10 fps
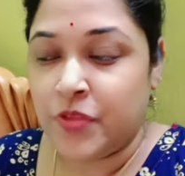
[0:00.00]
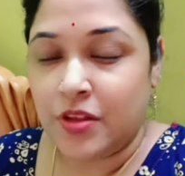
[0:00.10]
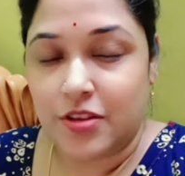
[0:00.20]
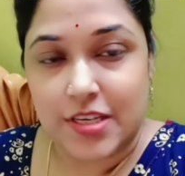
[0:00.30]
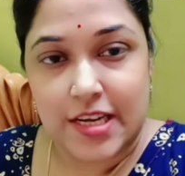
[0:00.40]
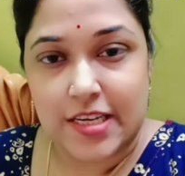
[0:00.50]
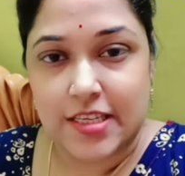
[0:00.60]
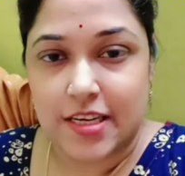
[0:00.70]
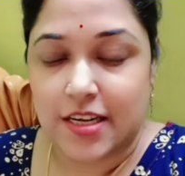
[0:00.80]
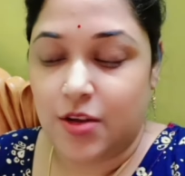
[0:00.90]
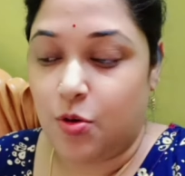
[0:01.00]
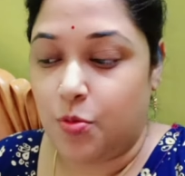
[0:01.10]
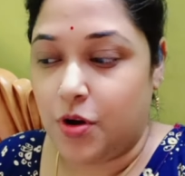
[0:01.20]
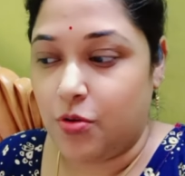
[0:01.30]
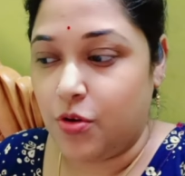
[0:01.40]
তো সেই টিচারেরই
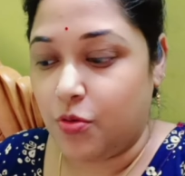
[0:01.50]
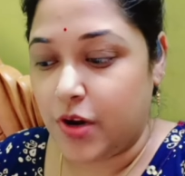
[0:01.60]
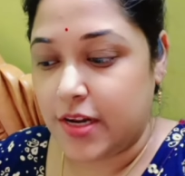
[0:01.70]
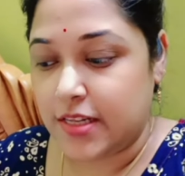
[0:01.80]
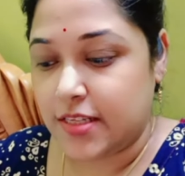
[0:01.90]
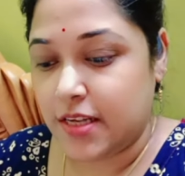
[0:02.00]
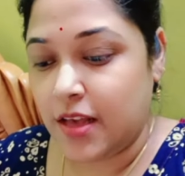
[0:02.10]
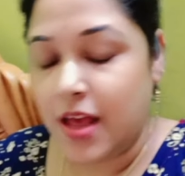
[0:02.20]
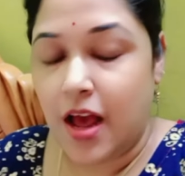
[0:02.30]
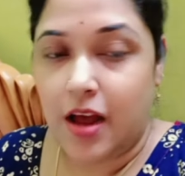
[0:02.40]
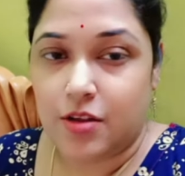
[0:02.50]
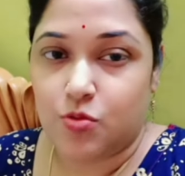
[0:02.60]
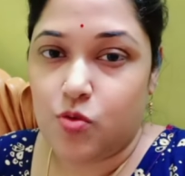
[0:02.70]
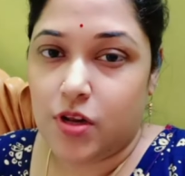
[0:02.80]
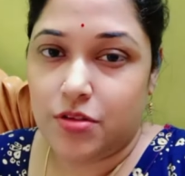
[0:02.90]
হোমওয়ার্কগুলো করে নিচ্ছে আর
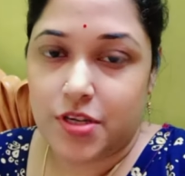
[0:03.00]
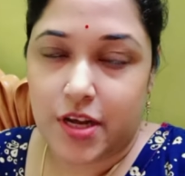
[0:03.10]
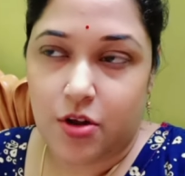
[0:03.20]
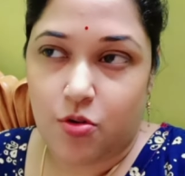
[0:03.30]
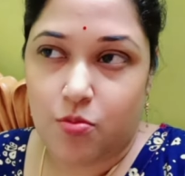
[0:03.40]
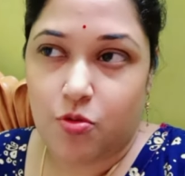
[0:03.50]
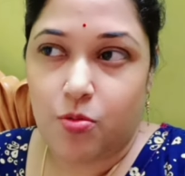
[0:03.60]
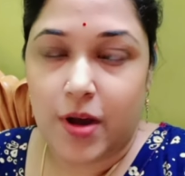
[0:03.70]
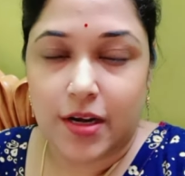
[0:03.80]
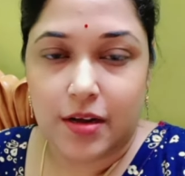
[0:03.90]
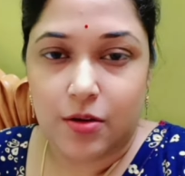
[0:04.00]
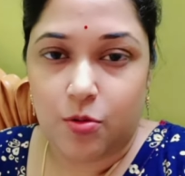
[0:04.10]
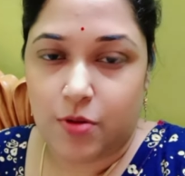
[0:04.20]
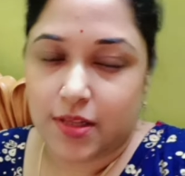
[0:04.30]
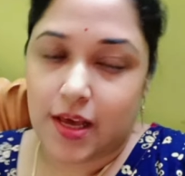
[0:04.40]
স্কুলে তো সেই রকম খুব একটা
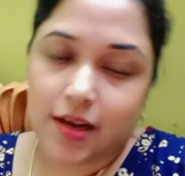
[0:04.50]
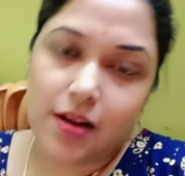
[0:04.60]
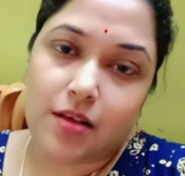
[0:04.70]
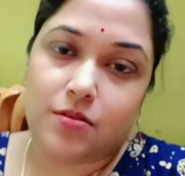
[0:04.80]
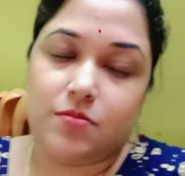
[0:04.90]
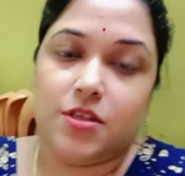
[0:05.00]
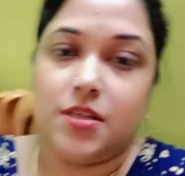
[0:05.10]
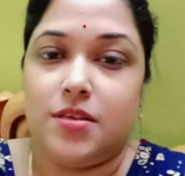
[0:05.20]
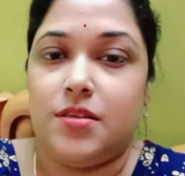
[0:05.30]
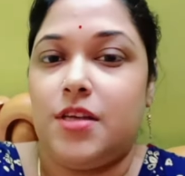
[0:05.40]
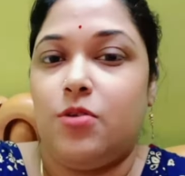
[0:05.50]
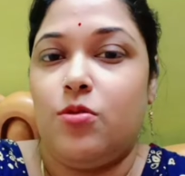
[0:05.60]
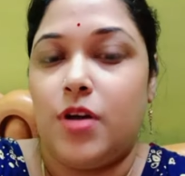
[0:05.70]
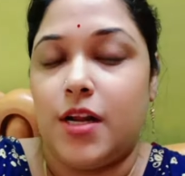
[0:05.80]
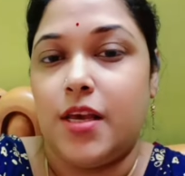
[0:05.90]
হোমওয়ার্ক থাকে না জাস্ট
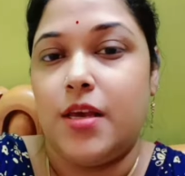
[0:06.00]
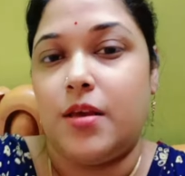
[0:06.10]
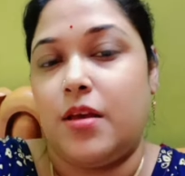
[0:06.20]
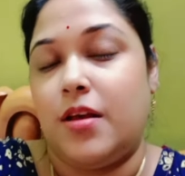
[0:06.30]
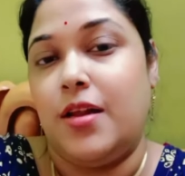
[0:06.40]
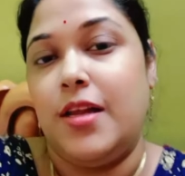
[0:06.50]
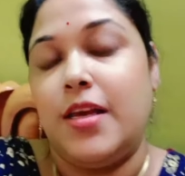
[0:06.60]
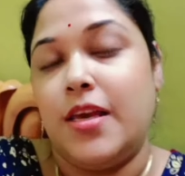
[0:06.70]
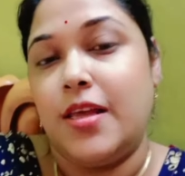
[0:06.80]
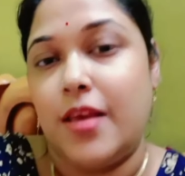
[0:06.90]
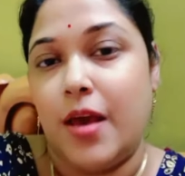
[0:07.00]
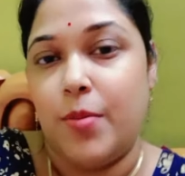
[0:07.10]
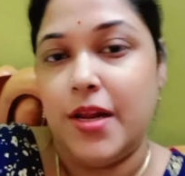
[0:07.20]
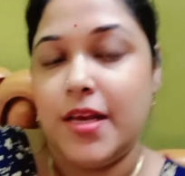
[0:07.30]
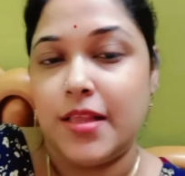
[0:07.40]
যেগুলো আর কি লিখিয়ে দেয়
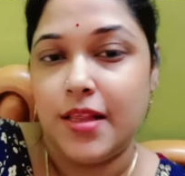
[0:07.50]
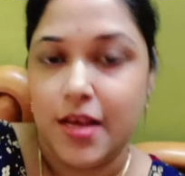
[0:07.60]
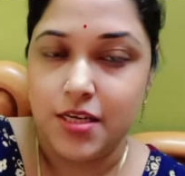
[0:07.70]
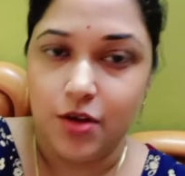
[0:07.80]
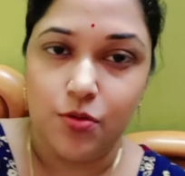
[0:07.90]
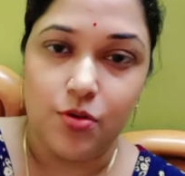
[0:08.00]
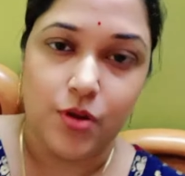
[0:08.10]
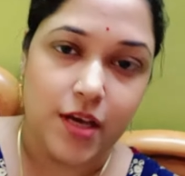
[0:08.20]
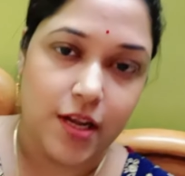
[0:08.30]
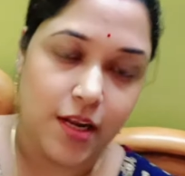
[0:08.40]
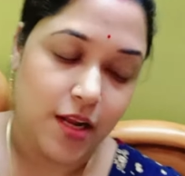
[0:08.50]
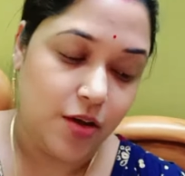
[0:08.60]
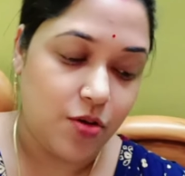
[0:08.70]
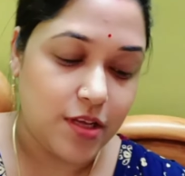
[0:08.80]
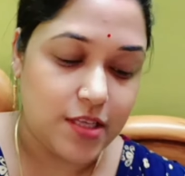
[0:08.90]
বা লিখতে দেয় সেগুলো লিখে নিলেই
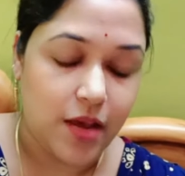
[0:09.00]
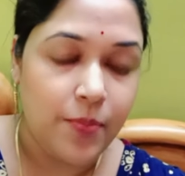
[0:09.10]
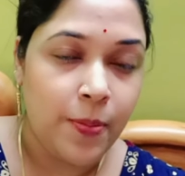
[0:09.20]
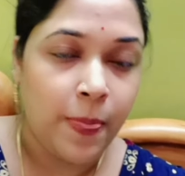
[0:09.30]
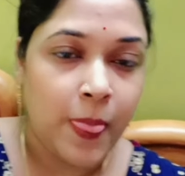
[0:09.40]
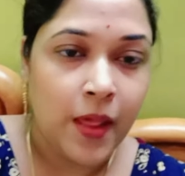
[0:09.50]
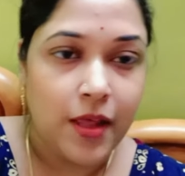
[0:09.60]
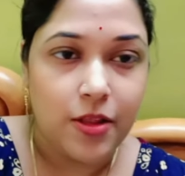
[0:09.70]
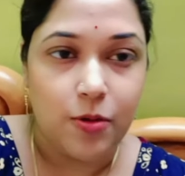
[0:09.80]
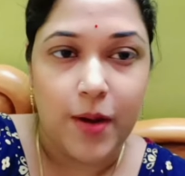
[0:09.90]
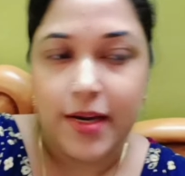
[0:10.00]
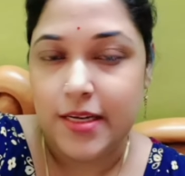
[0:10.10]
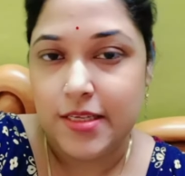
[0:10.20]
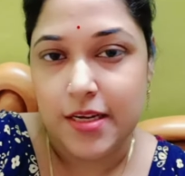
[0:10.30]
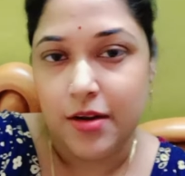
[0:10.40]
হয়ে যায় তো বাড়ি
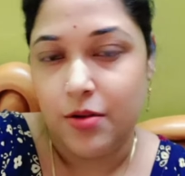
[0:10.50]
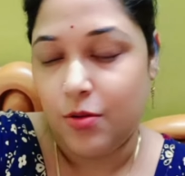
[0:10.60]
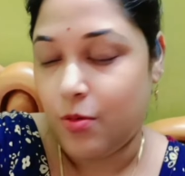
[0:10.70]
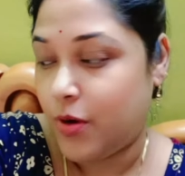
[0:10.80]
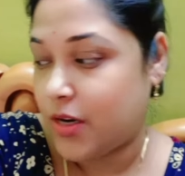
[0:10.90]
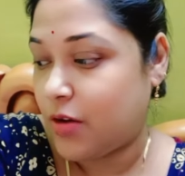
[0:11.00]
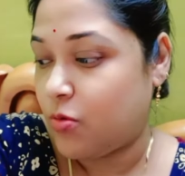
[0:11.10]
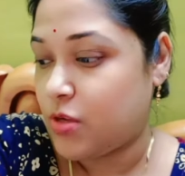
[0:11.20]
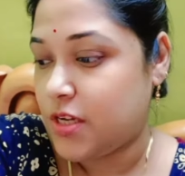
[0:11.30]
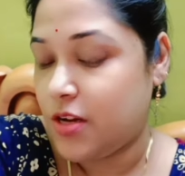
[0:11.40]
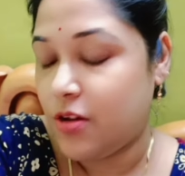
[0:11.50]
টিচারের হোমওয়ার্কটা করছিল